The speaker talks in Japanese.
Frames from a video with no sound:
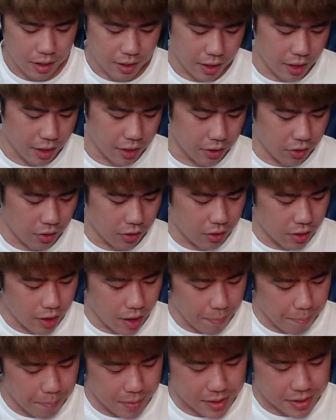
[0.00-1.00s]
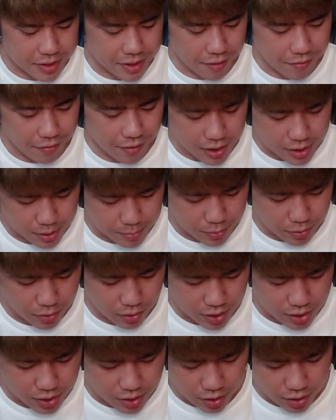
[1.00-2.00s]
結局やっぱスケファイスピの方
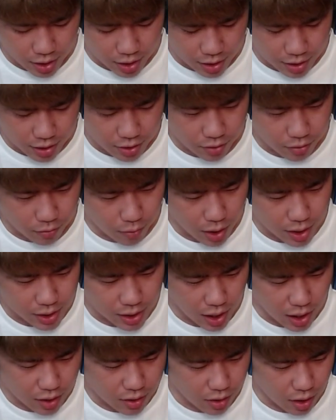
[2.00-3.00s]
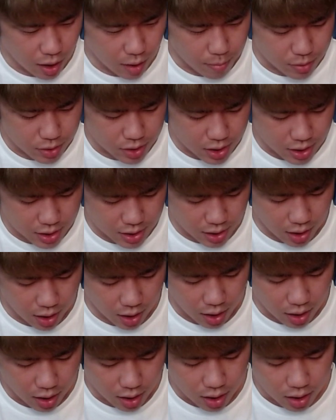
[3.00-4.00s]
が強いなんていう罠あるか、もしかした
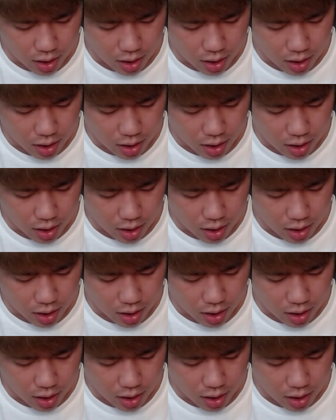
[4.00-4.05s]
ら。